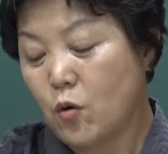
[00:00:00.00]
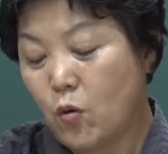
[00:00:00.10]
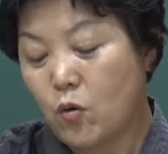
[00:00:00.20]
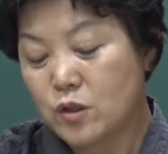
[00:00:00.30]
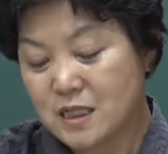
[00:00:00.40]

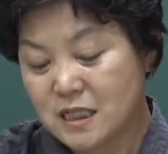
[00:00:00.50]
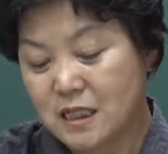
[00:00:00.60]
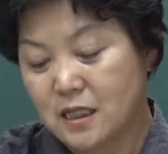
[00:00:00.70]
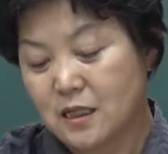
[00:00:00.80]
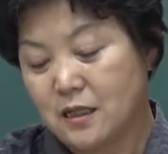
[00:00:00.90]

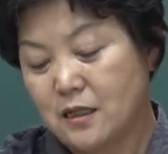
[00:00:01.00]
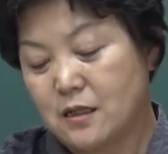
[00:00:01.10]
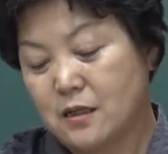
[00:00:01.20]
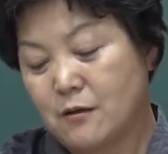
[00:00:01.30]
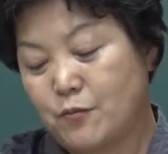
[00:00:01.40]
고치
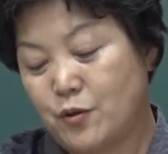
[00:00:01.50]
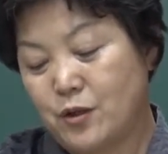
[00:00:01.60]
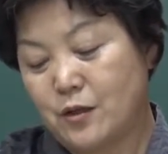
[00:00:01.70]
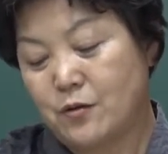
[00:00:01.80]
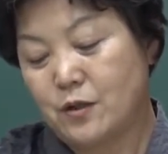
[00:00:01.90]
이렇게
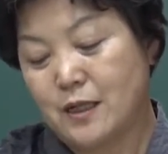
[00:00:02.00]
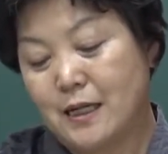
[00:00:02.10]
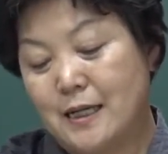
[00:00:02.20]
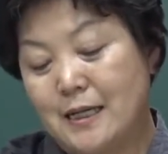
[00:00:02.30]
표현했고 그러니까